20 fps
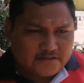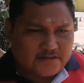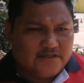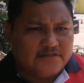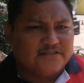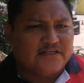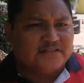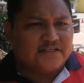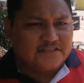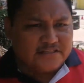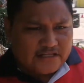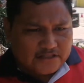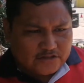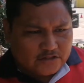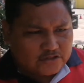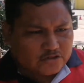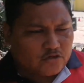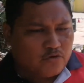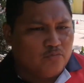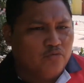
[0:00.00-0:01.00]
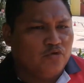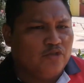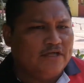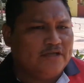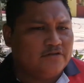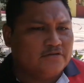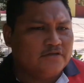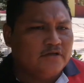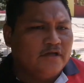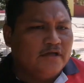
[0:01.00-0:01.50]
y 700
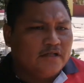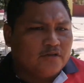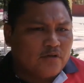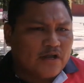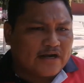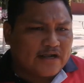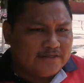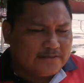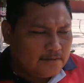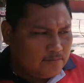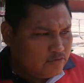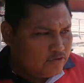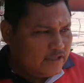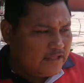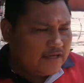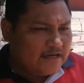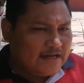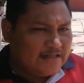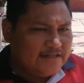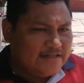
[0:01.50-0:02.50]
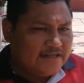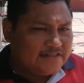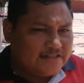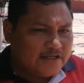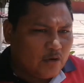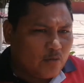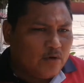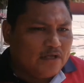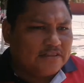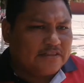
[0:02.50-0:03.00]
comuneros. No alcanzamos a llegar ni el
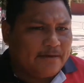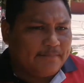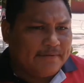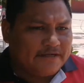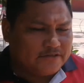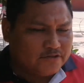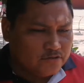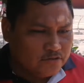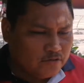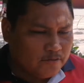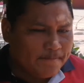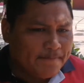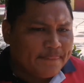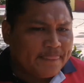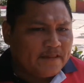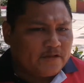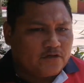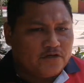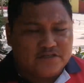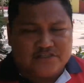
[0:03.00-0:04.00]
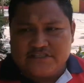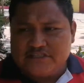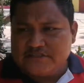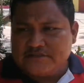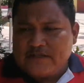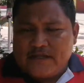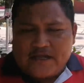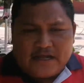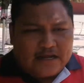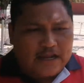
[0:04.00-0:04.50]
50 más uno.
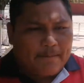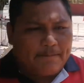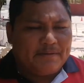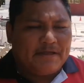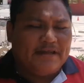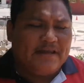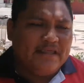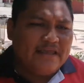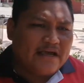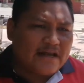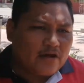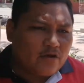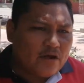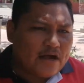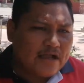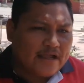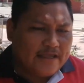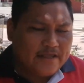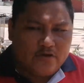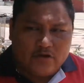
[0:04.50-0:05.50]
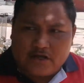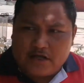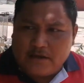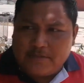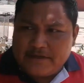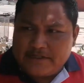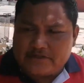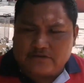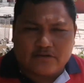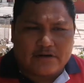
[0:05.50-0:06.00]
Entonces, la planilla roja que yo
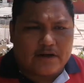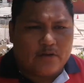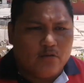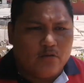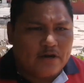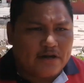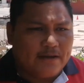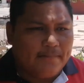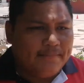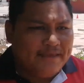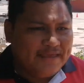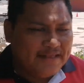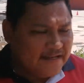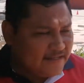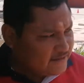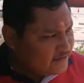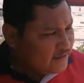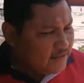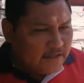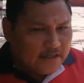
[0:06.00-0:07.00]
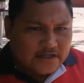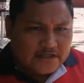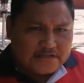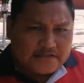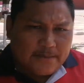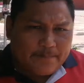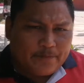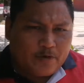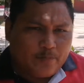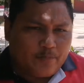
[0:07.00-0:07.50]
encabezo, Raúl Ramírez,
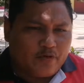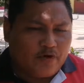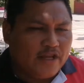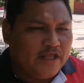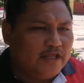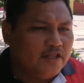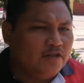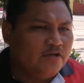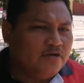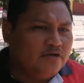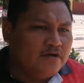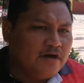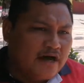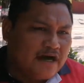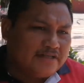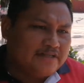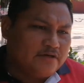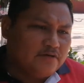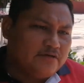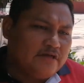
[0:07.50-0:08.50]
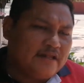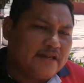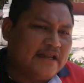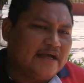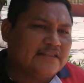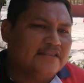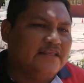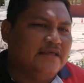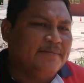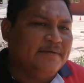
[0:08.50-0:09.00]
está proponiendo hacer una
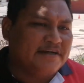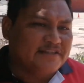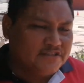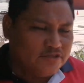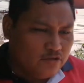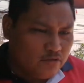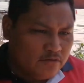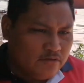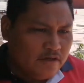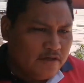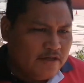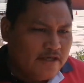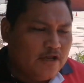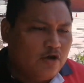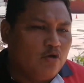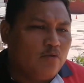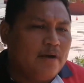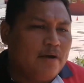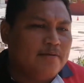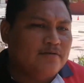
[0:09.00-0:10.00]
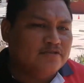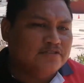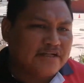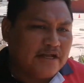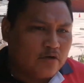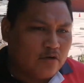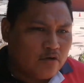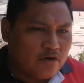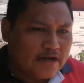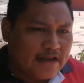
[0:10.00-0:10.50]
reactivación y lo vamos
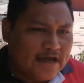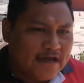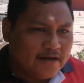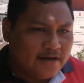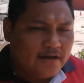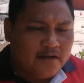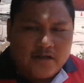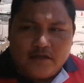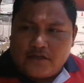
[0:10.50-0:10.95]
a lograr.